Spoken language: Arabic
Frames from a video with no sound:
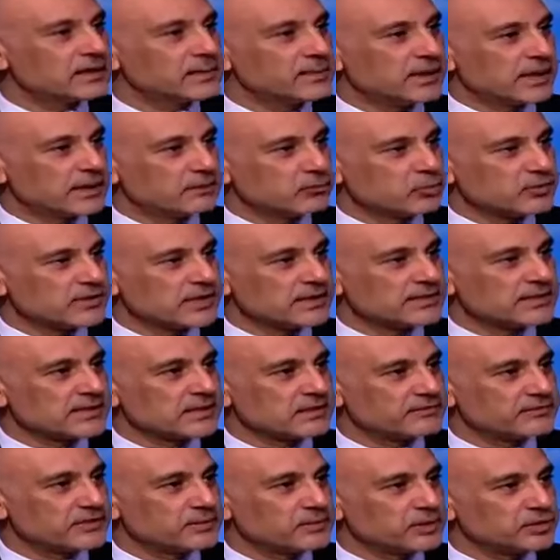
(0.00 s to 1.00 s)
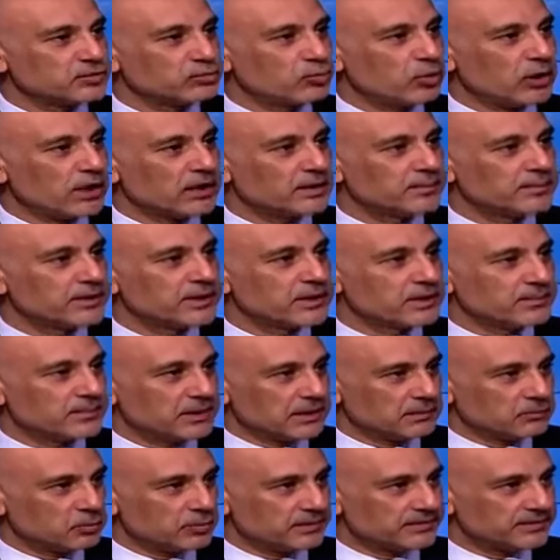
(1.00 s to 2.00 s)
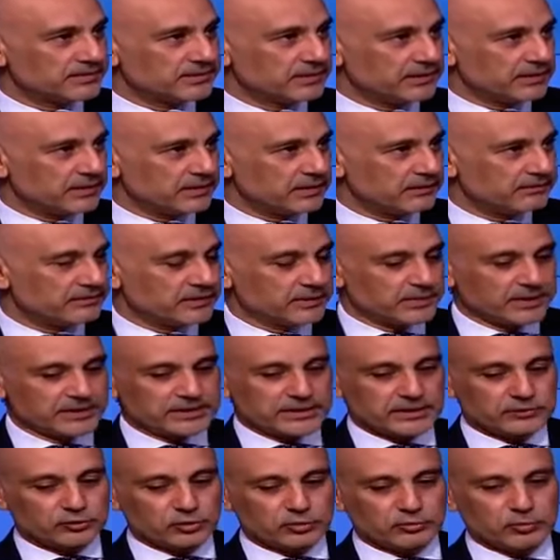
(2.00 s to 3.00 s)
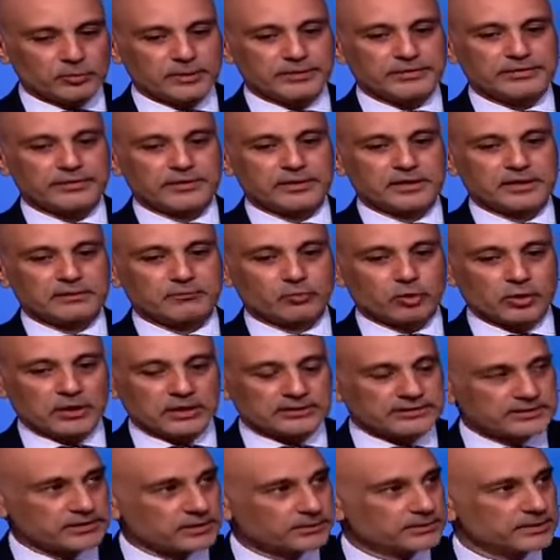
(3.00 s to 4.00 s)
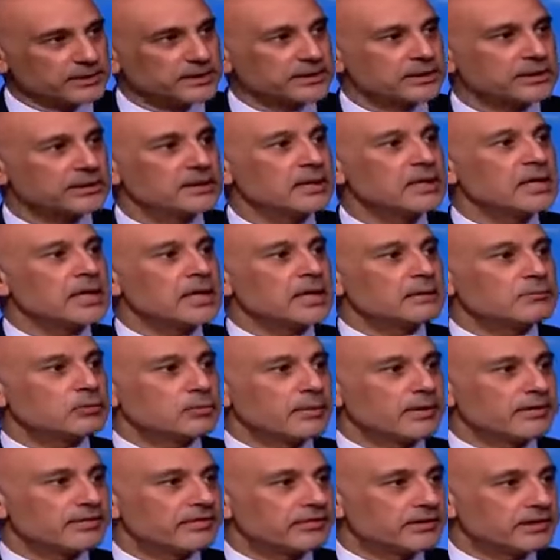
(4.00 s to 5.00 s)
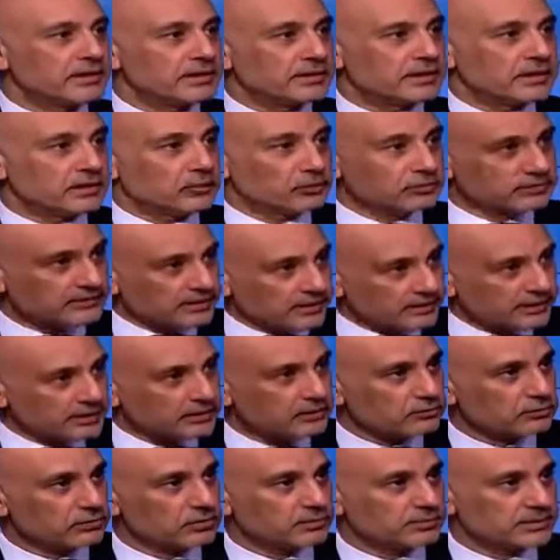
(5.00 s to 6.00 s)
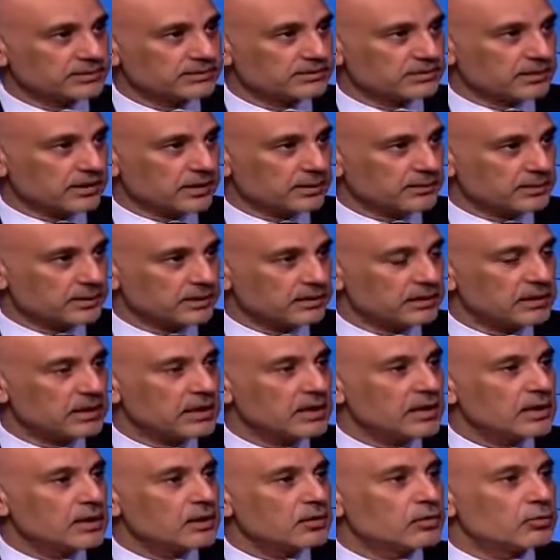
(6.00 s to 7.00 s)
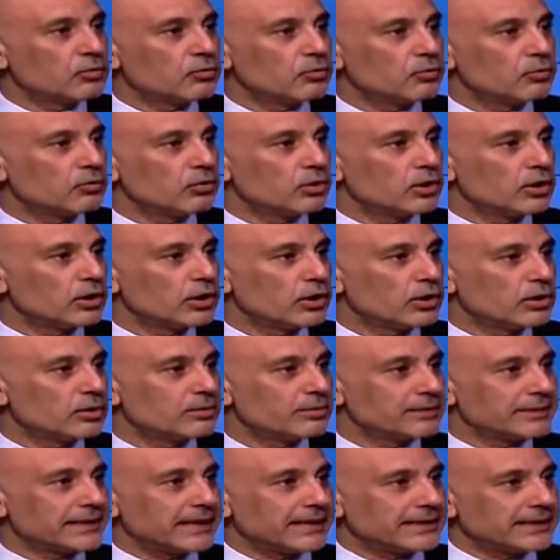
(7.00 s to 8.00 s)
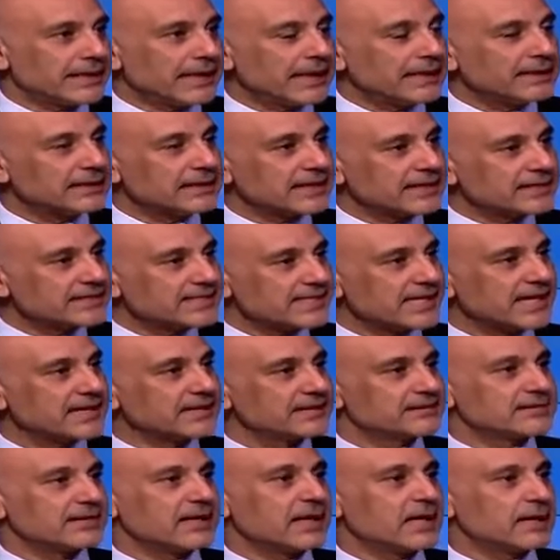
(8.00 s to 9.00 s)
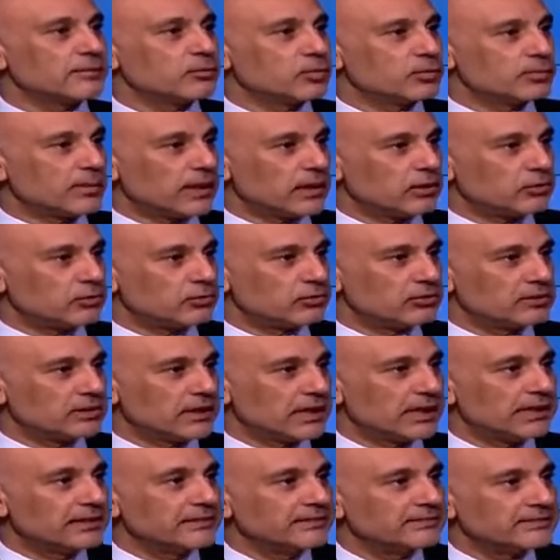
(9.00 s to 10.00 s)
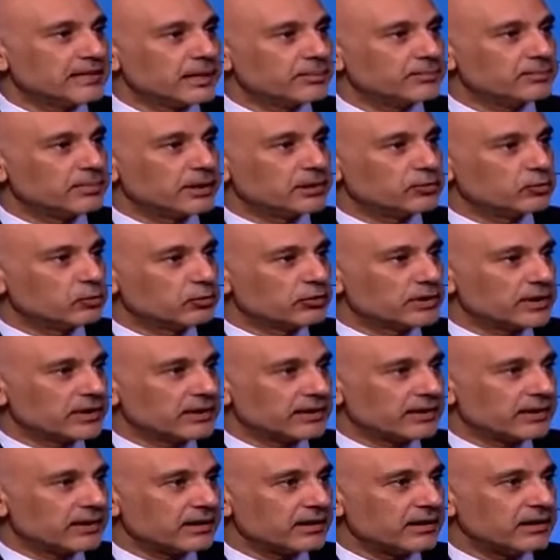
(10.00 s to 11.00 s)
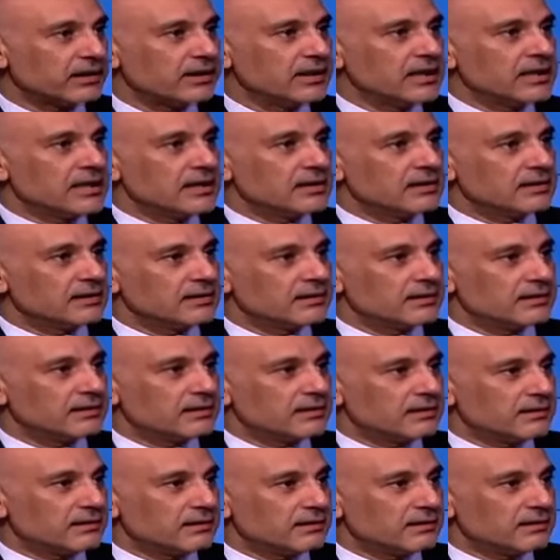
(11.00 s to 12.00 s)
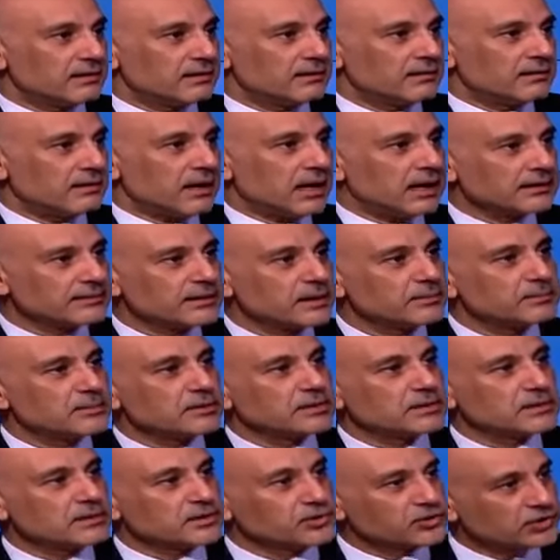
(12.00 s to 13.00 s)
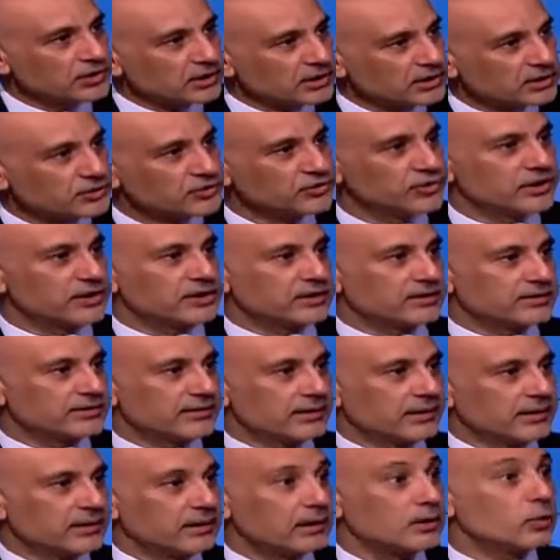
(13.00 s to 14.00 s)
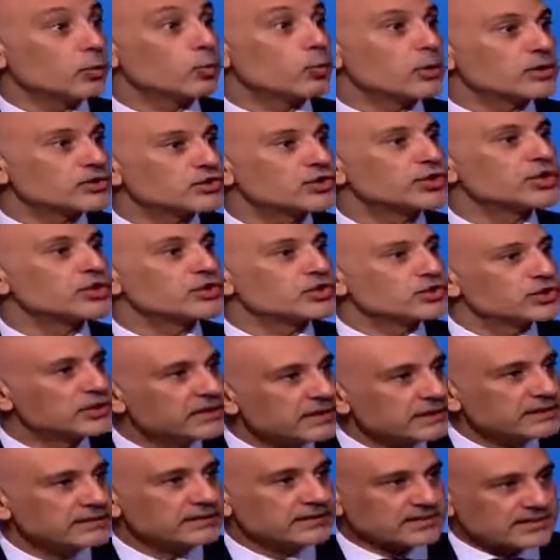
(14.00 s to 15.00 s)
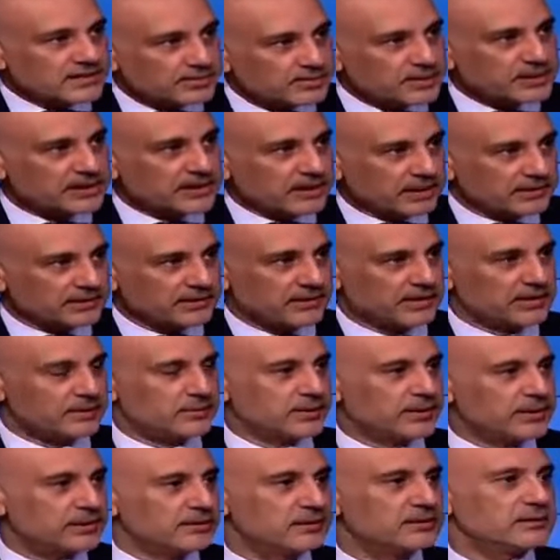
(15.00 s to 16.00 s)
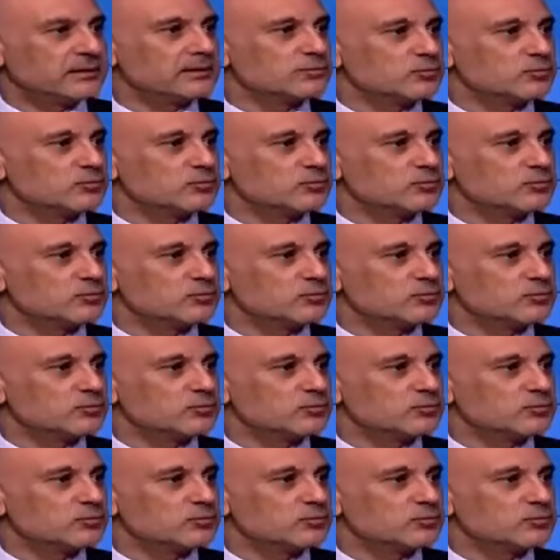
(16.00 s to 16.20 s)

يعني بهالمسلسل في مجموعه كبيره من الممثلين في بيناتهم ممثلين مخضرمين مزبوط. ممثلين لهم تاريخهم بالدراما ويعني هل كان سهل التعامل معهم هل تقبلوك ك آه، حدا من الجيل الجديد كوجه جديد نسبيا يعني بين